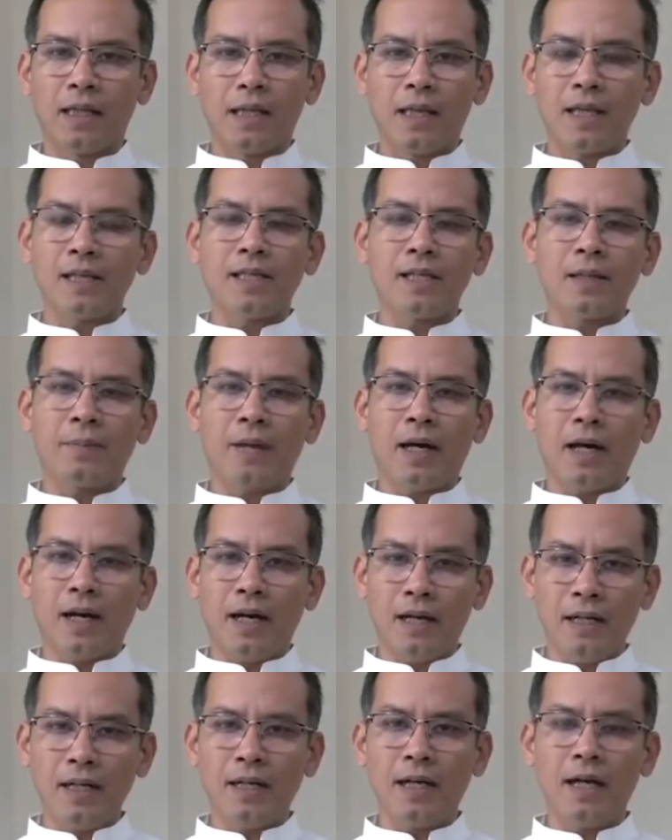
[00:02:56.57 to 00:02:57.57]
कि जब
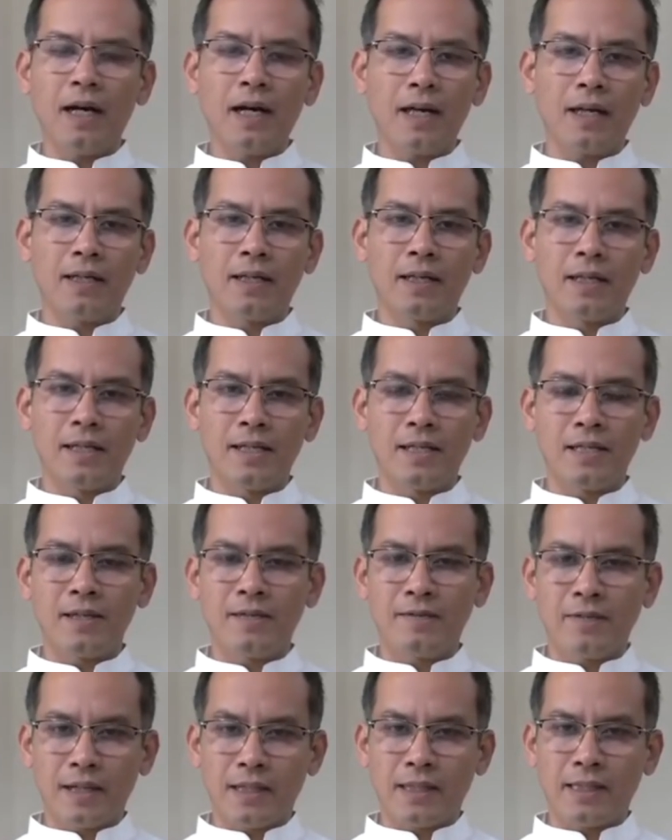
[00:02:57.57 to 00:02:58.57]
अहंकार
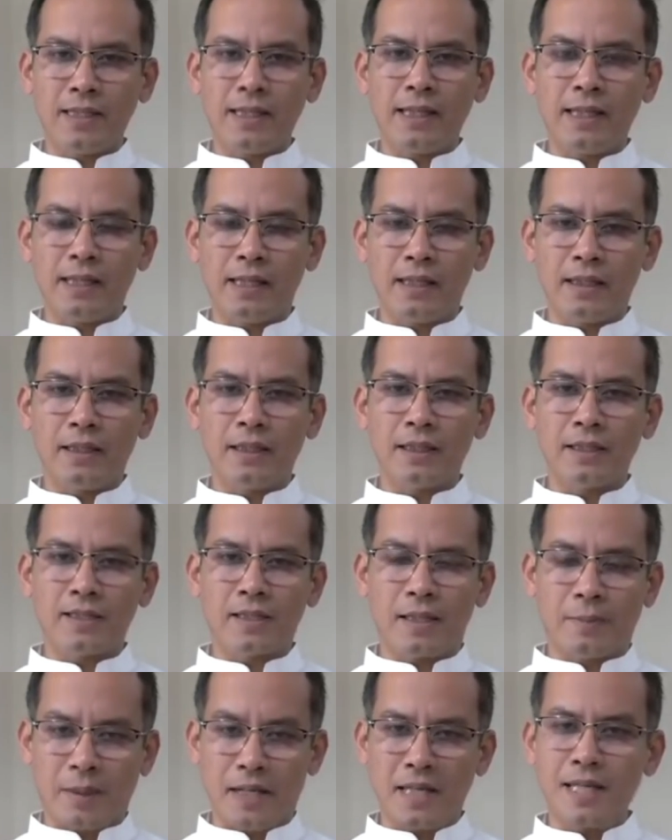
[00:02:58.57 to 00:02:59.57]
किसी व्यक्ति के अंदर
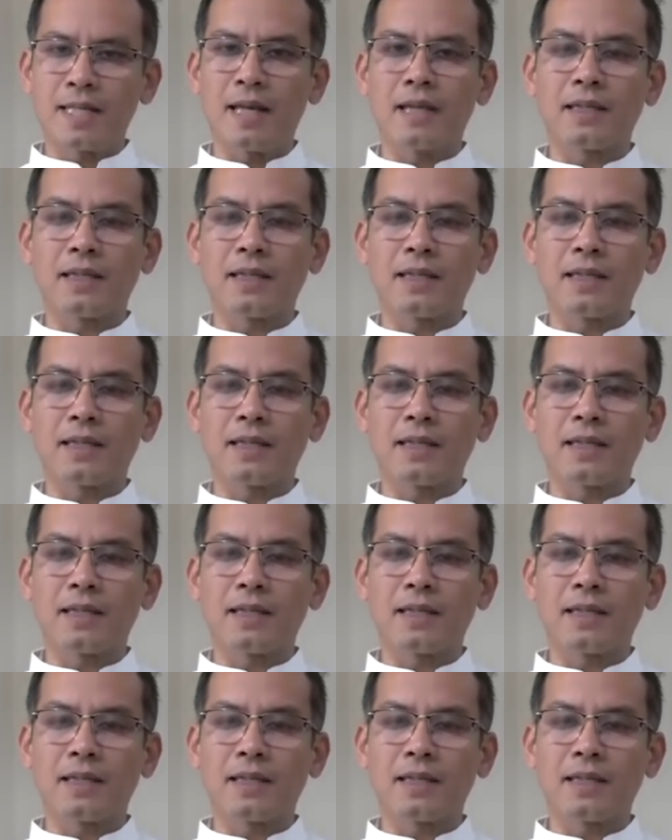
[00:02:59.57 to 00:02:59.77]
समा